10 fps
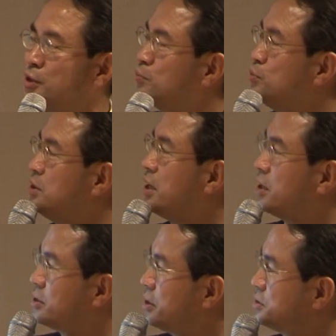
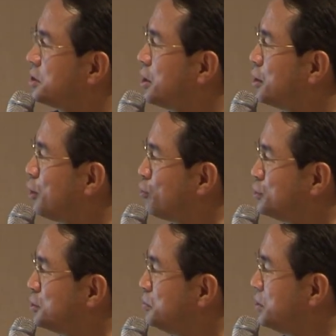덕분이라 그래 생각을 하고
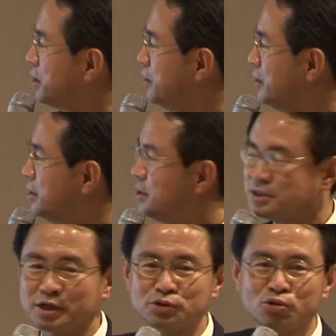있습니다. 제가